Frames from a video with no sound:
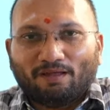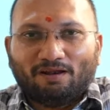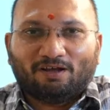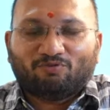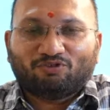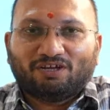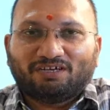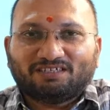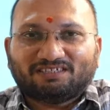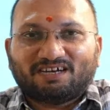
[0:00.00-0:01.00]
లేకపోతే
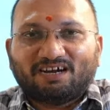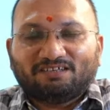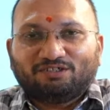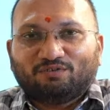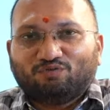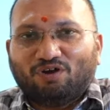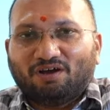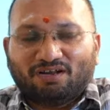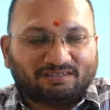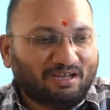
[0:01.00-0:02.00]
ఇట్ ఈస్ అ స్ట్రాటజీ ఆఫ్
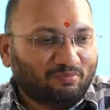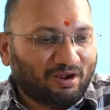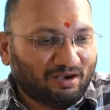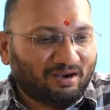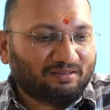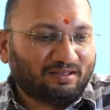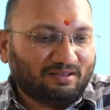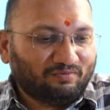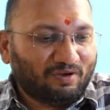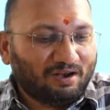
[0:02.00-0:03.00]
కాంగ్రెస్ అని మాట్లాడితే
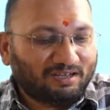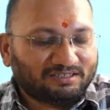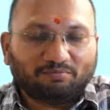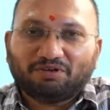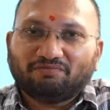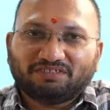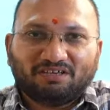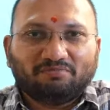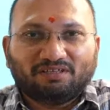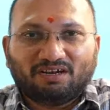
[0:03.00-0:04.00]
వాళ్ళు నాకు చెప్పిన
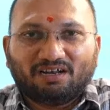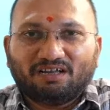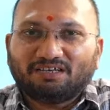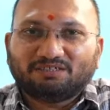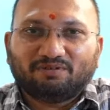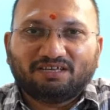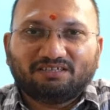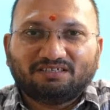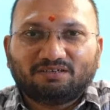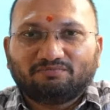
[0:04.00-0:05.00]
విషయం ఏంటంటే గిరీష్ బాయ్
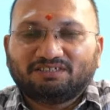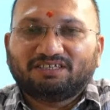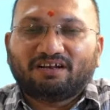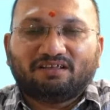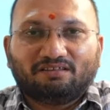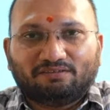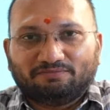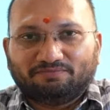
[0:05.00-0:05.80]
ఇది నిజం ఇది జరిగింది